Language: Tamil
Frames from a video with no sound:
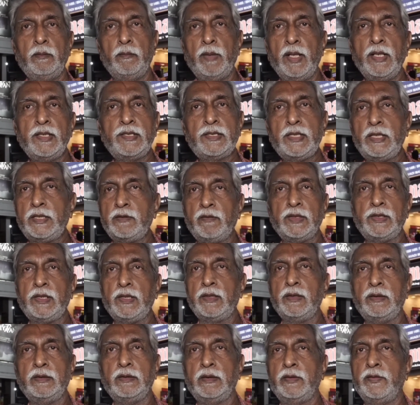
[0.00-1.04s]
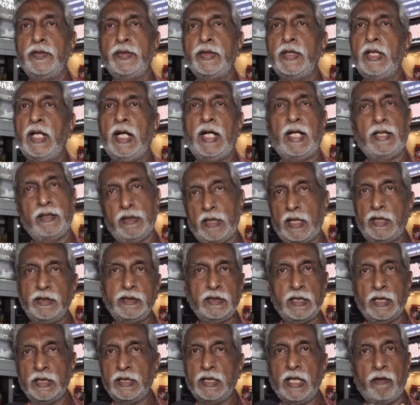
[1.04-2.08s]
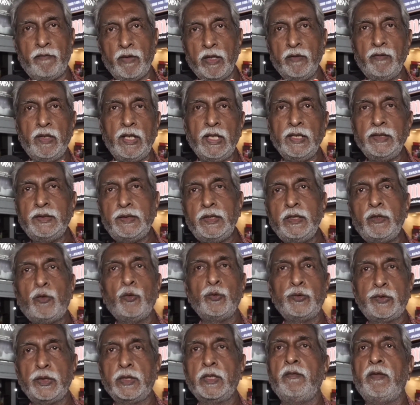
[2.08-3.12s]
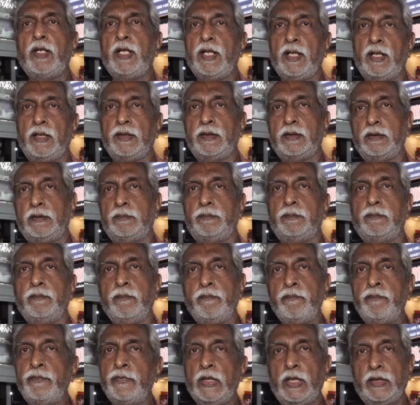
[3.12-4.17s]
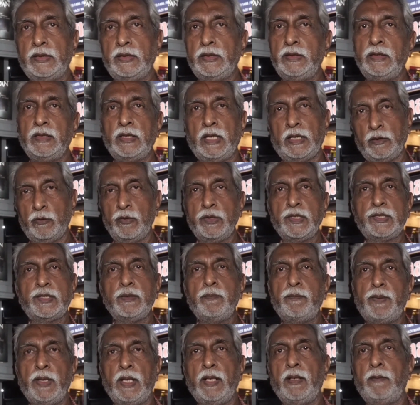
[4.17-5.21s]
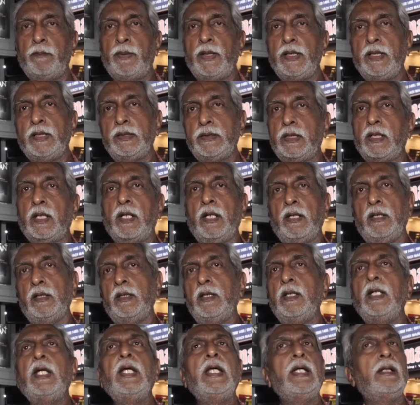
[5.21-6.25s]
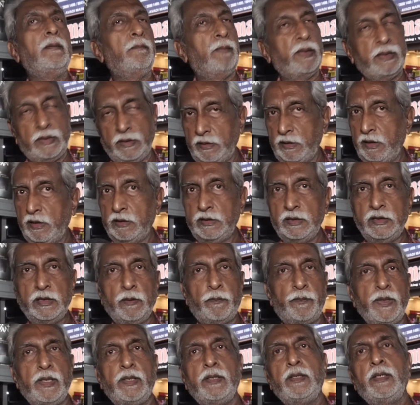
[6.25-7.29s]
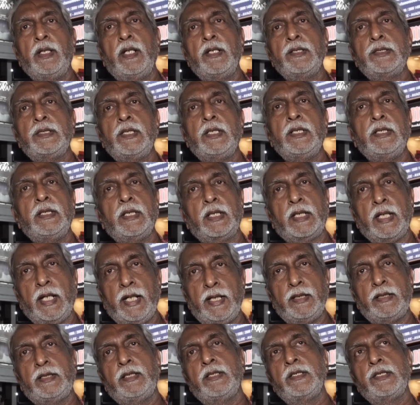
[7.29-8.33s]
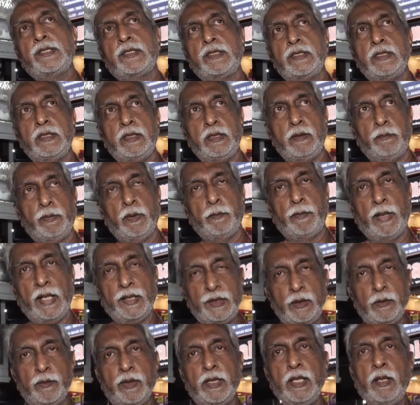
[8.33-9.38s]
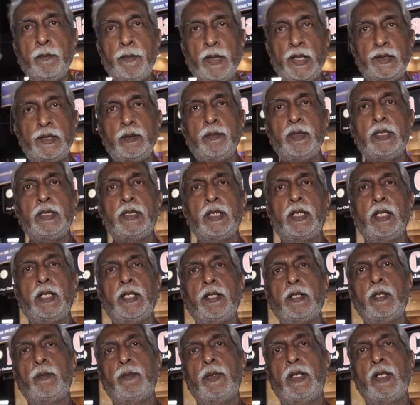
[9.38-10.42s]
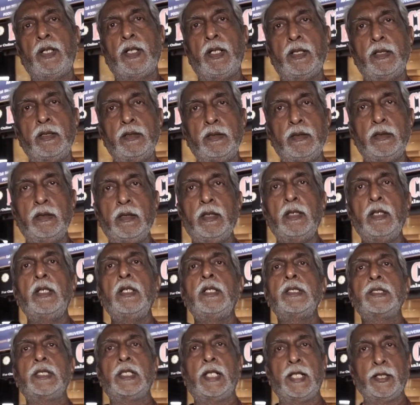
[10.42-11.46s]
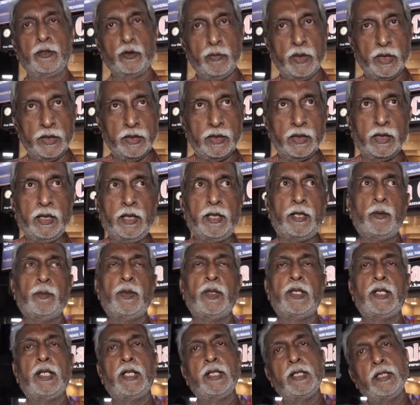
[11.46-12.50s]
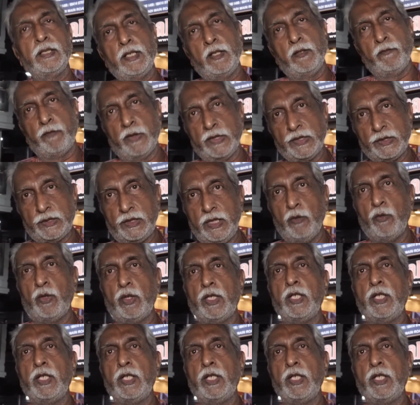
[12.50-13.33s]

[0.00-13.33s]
மைண்ட் செட் வந்துடுது அதுக்கு அந்த அவ்வளவு லென்த்தி கொடுத்துருக்க வேண்டாம் அந்த அந்த இதுக்கு அதை கொஞ்சம் சிம்பிளாக பண்ணியிருந்துருக்கலாம் பட் எது எப்படி இருந்தாலும் சரி இந்த கேரக்டர்ஸ் இப்போ பார்த்திபன்னா பார்த்திபன் இந்த கேரக்டர் பண்ணுறாரு சரத்குமார் இந்த கேரக்டர் பண்ணுறாருங்கிறதுலாம் ஃபஸ்ட்டே ஒரு